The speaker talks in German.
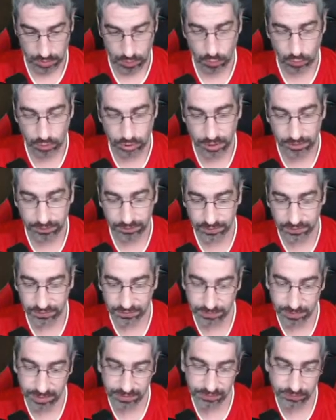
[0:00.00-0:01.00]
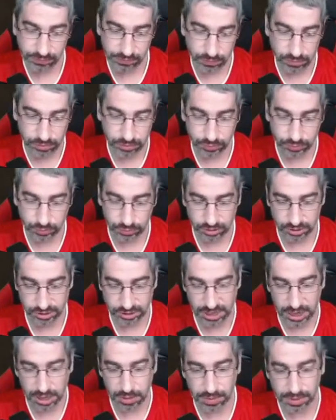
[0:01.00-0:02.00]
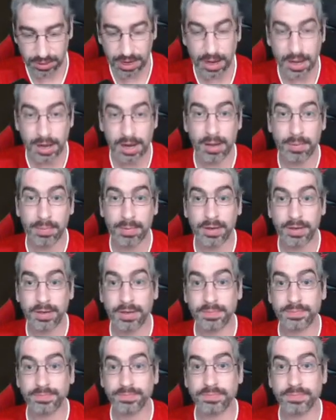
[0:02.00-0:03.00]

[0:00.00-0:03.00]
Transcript: Und da haben wir das 2 zu 0 durch David Alaba.